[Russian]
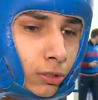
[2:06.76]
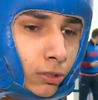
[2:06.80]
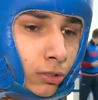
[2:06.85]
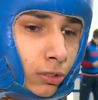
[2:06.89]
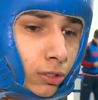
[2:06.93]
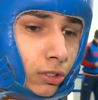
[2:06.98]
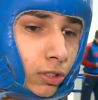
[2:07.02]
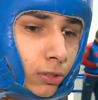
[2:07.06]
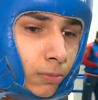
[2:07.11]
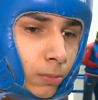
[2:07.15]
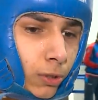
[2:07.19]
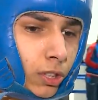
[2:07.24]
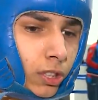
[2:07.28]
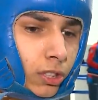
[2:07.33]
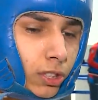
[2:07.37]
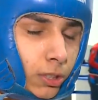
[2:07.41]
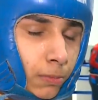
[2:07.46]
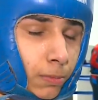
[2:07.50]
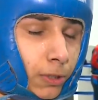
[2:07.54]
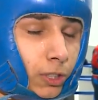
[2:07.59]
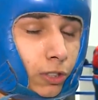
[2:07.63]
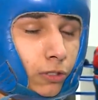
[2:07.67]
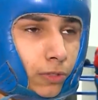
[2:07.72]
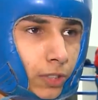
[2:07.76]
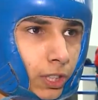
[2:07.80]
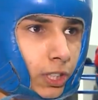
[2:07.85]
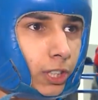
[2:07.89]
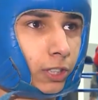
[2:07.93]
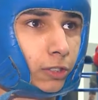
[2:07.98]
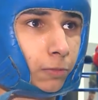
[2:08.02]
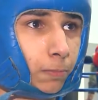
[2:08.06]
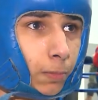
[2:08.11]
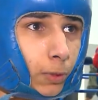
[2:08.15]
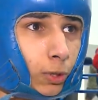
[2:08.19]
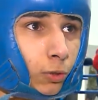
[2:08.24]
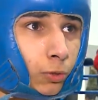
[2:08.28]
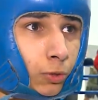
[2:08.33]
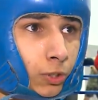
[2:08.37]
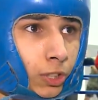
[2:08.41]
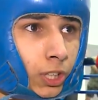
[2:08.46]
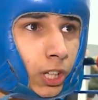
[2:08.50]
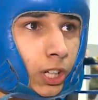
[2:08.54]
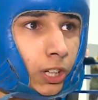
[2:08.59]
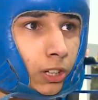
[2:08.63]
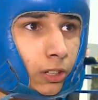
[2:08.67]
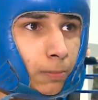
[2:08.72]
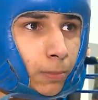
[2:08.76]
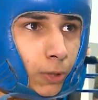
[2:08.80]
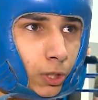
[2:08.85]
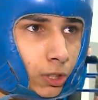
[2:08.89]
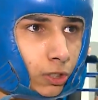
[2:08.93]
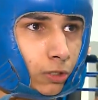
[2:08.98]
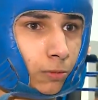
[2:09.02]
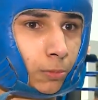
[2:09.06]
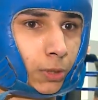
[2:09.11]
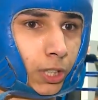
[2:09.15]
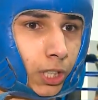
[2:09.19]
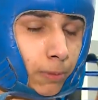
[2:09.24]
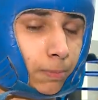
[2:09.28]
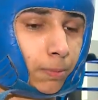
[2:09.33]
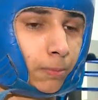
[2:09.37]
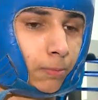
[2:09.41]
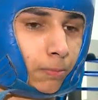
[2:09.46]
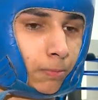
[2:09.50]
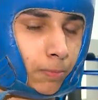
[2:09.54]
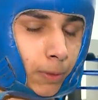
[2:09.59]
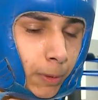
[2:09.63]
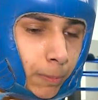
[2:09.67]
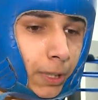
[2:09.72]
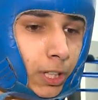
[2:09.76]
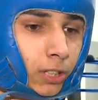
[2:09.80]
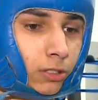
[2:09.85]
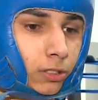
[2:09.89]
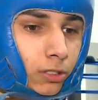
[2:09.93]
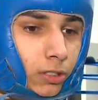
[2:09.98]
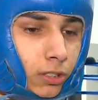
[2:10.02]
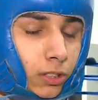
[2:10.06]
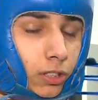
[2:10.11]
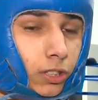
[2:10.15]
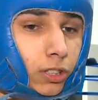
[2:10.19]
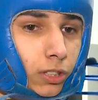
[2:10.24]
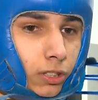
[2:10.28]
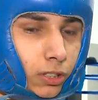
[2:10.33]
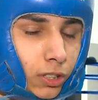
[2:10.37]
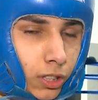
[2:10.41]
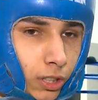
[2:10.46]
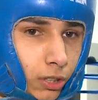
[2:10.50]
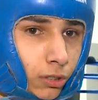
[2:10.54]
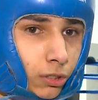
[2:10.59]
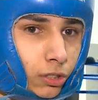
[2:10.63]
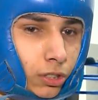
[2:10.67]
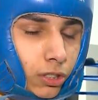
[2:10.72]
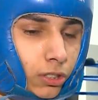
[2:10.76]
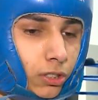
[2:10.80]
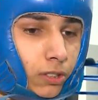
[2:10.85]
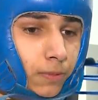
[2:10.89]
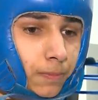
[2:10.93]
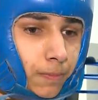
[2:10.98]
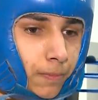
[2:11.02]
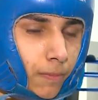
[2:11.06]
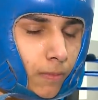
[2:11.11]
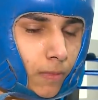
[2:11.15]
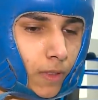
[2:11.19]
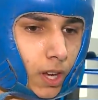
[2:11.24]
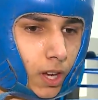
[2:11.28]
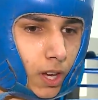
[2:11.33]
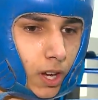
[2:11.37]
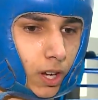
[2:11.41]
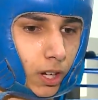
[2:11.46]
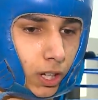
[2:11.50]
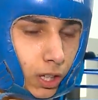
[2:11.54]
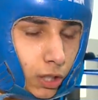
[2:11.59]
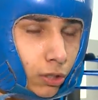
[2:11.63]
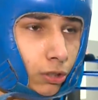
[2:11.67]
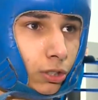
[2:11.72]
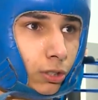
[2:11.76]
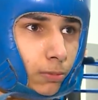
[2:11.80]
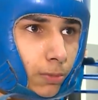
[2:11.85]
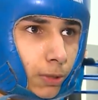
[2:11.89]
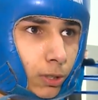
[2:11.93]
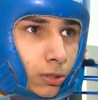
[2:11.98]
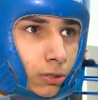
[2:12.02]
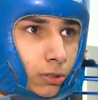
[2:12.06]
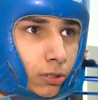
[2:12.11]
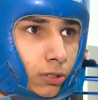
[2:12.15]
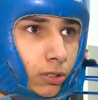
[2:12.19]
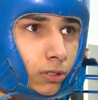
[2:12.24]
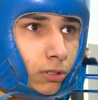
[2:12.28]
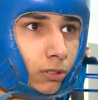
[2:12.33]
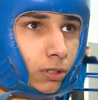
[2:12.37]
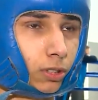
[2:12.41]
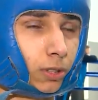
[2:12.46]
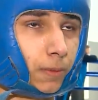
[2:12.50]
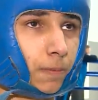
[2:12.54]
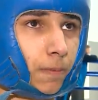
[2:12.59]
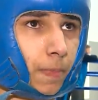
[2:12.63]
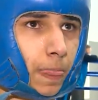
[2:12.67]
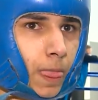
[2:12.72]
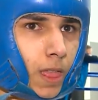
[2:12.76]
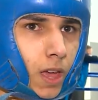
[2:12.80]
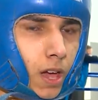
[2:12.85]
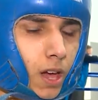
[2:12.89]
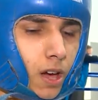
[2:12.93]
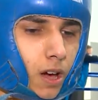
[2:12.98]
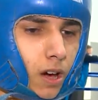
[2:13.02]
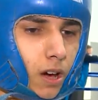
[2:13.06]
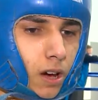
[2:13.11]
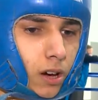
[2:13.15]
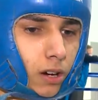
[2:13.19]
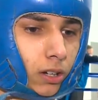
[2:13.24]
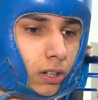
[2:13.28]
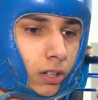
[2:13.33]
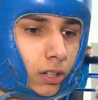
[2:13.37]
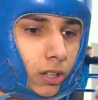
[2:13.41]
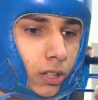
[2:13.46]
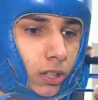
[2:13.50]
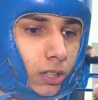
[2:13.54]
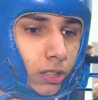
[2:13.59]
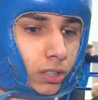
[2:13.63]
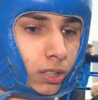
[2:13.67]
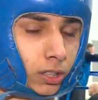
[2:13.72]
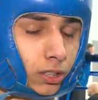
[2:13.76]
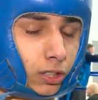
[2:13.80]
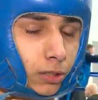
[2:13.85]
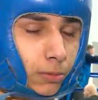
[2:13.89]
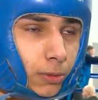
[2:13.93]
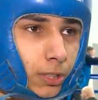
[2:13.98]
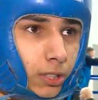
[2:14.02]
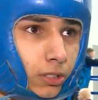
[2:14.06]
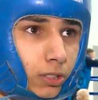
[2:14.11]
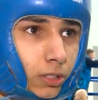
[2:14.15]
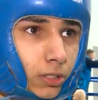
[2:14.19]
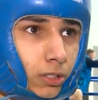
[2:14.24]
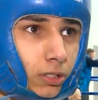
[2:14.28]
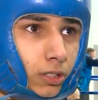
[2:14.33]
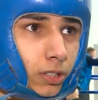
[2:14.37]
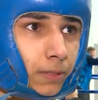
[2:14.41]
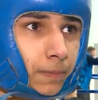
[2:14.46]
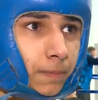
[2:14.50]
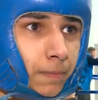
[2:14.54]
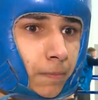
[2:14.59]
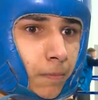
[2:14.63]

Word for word: сложный бой это был выход в полуфинал. Против меня попался хороший, хороший боксер такой э, с Ханты-Мансийска.